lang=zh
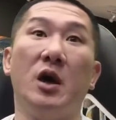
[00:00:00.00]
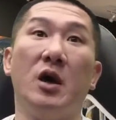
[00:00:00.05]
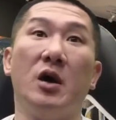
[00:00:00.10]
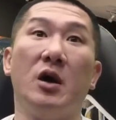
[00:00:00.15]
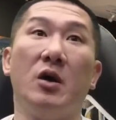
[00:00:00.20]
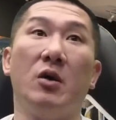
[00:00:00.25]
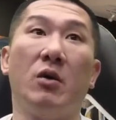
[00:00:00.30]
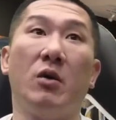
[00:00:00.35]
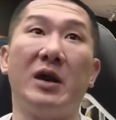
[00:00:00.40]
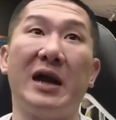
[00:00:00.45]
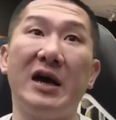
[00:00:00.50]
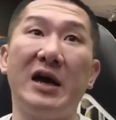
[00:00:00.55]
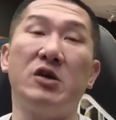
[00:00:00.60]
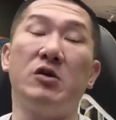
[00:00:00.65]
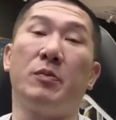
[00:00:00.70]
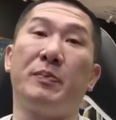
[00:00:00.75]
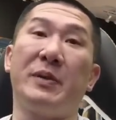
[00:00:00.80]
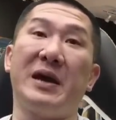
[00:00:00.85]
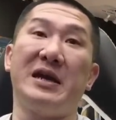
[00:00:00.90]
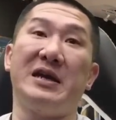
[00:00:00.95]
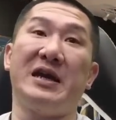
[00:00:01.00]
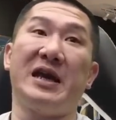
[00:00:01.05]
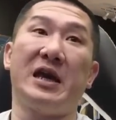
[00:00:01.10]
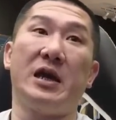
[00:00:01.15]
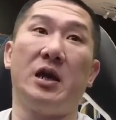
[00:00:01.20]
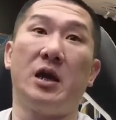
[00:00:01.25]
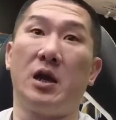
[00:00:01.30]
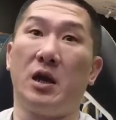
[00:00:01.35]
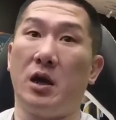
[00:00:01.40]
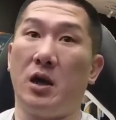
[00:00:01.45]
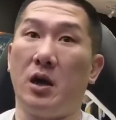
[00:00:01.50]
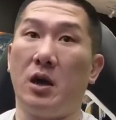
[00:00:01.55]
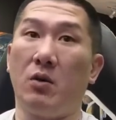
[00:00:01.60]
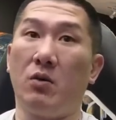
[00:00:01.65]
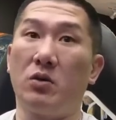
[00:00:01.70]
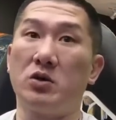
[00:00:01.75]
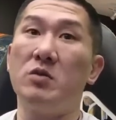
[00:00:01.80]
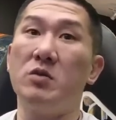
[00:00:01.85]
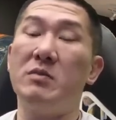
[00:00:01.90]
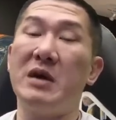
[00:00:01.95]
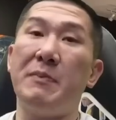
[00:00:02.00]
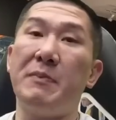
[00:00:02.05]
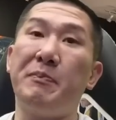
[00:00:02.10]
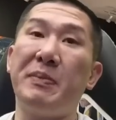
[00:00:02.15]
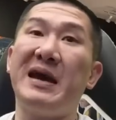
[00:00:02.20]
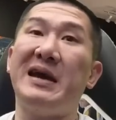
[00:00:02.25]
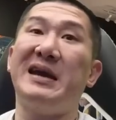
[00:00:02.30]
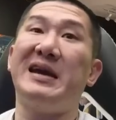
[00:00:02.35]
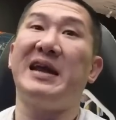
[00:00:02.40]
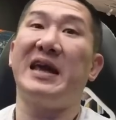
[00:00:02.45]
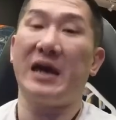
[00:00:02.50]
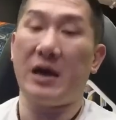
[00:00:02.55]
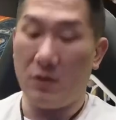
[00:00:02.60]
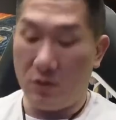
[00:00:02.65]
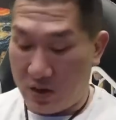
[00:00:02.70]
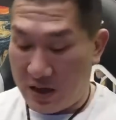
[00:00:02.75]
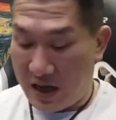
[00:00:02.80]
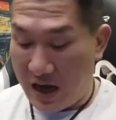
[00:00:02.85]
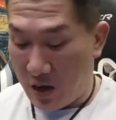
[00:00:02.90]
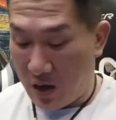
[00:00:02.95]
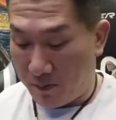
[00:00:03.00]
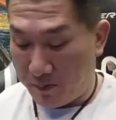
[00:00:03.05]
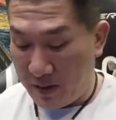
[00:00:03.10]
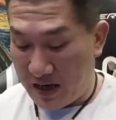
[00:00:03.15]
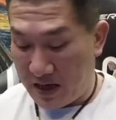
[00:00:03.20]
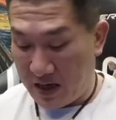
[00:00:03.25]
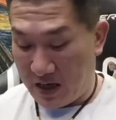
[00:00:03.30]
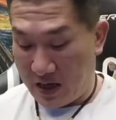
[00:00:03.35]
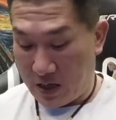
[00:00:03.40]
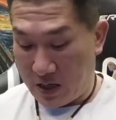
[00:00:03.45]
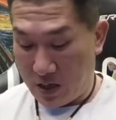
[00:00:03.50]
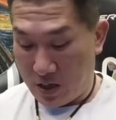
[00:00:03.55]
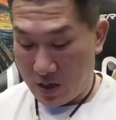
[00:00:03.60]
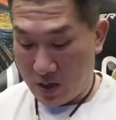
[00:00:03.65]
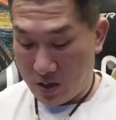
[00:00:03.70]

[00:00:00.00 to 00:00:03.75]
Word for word: 我哪有变脸？我就没变脸，我哪有变脸？